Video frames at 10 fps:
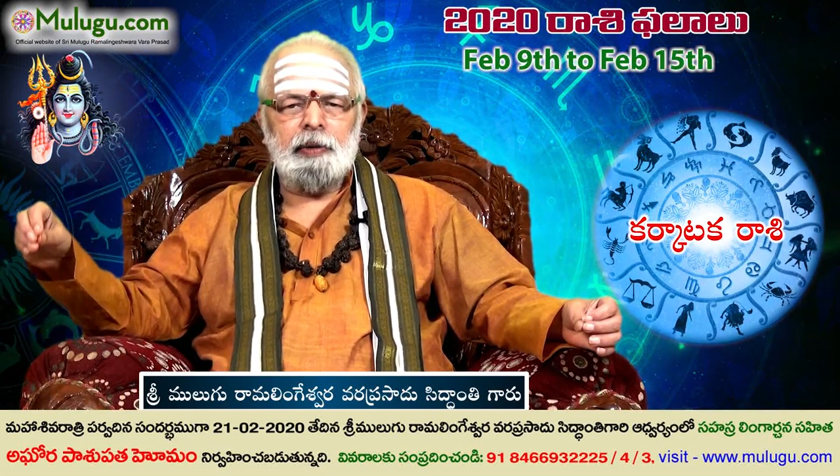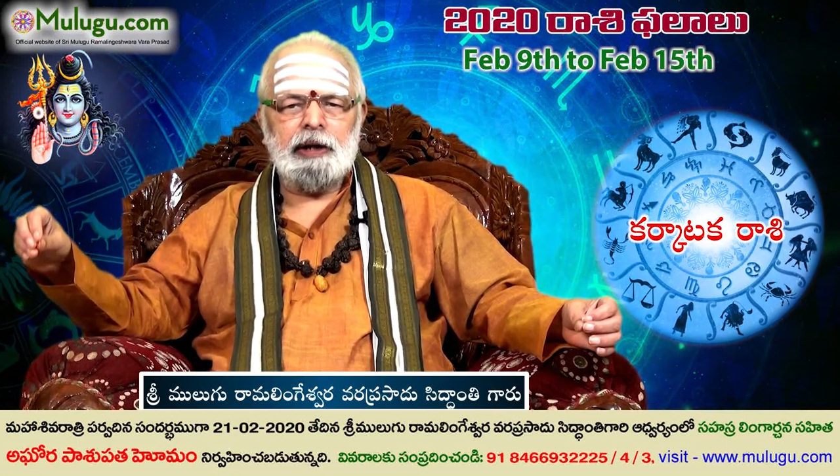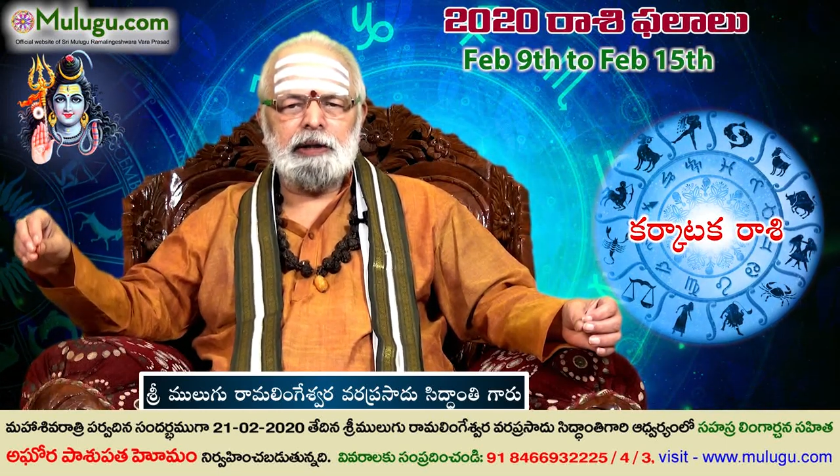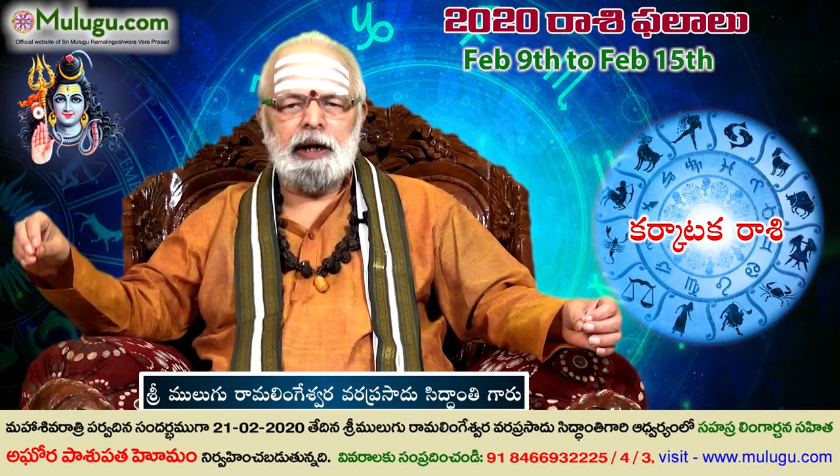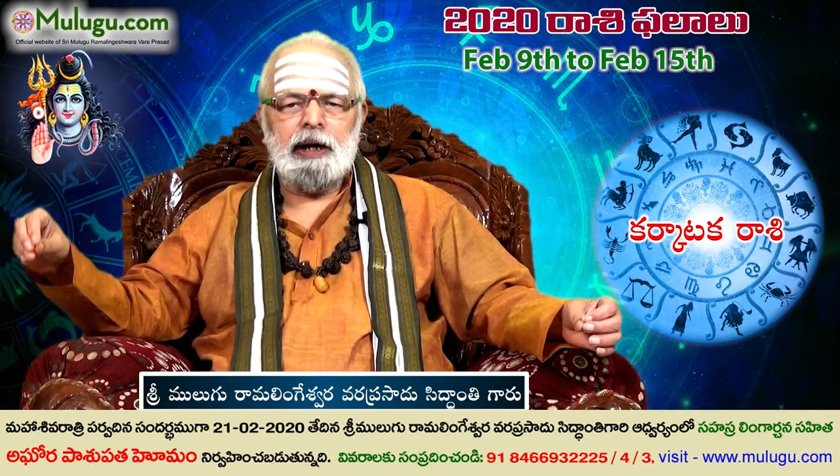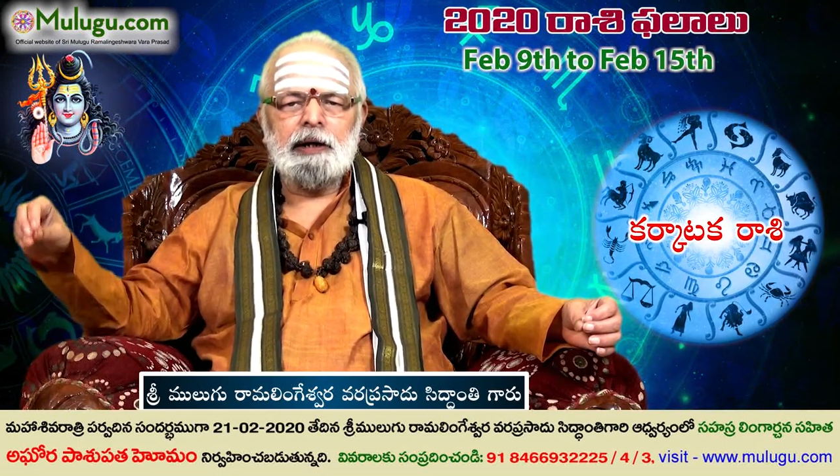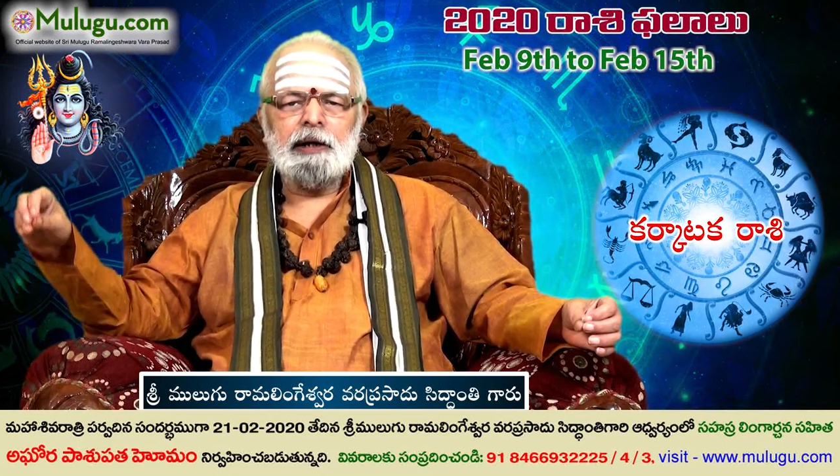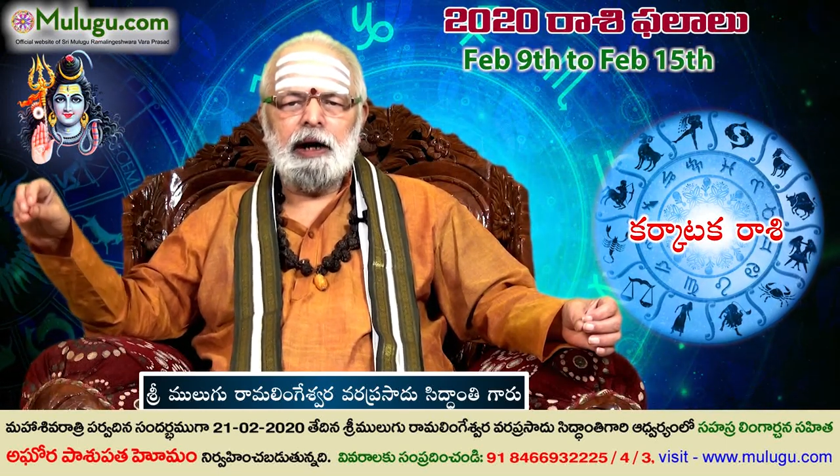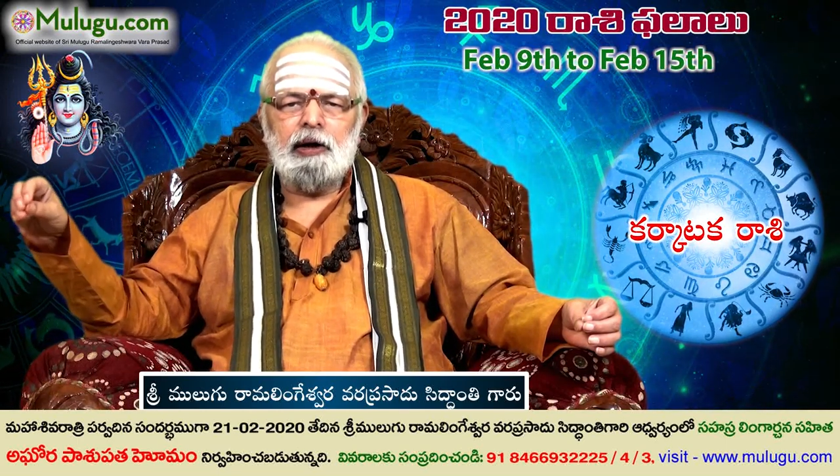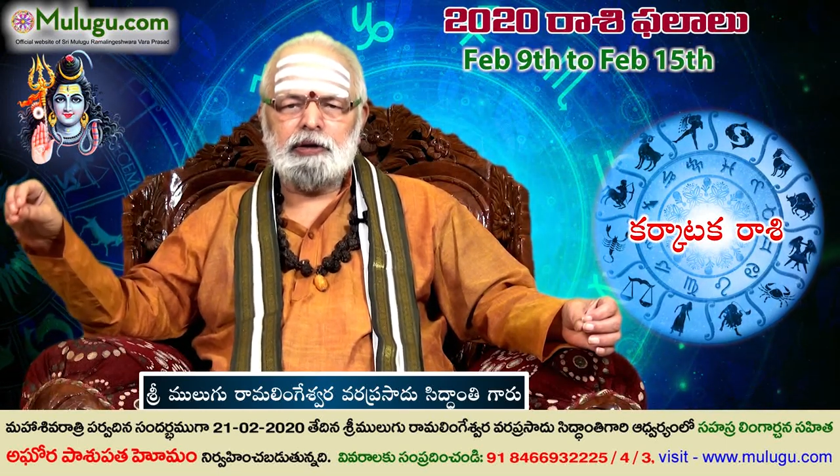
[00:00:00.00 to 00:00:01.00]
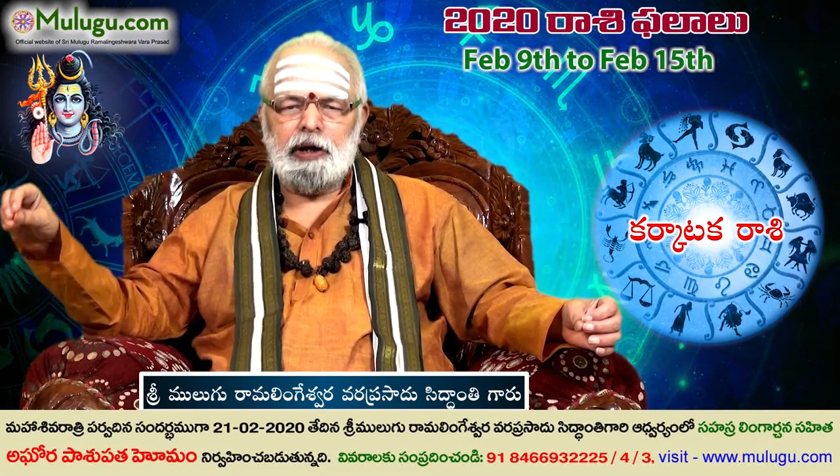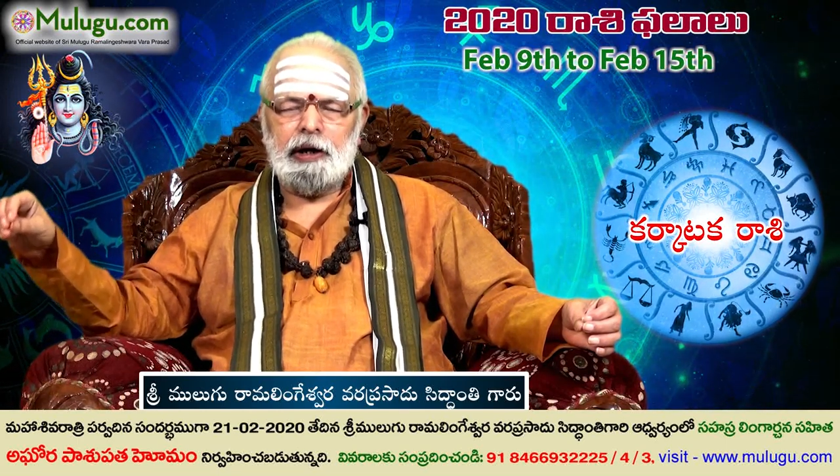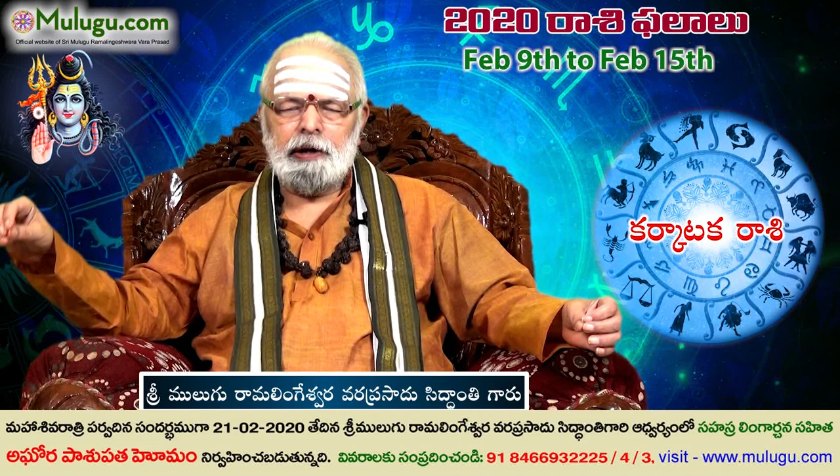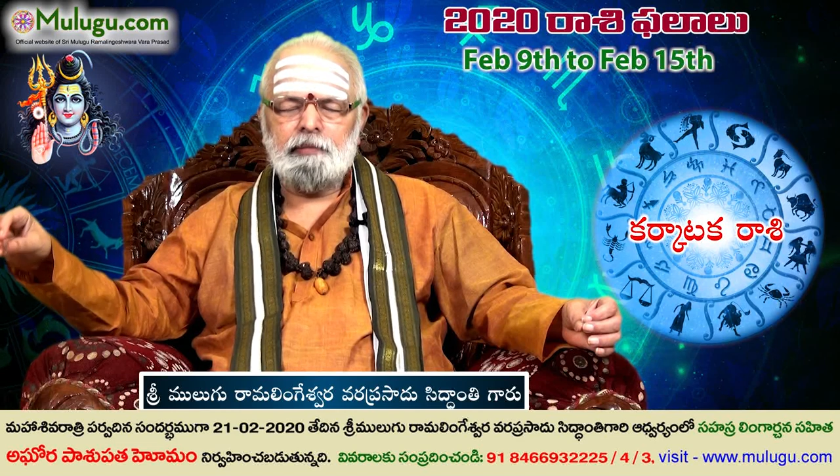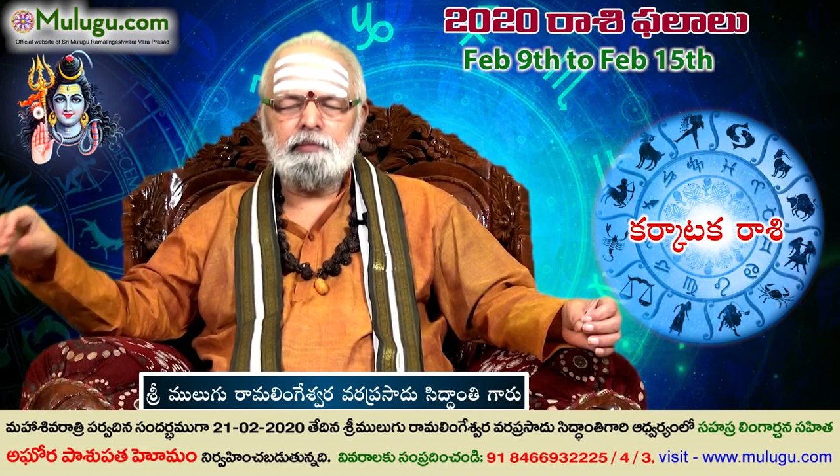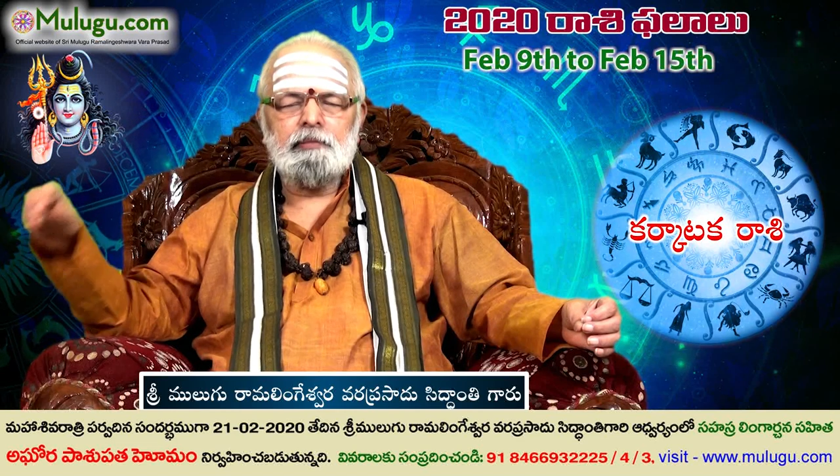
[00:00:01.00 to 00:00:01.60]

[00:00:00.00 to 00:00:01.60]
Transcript: పడాల్సిన అవసరం లేదు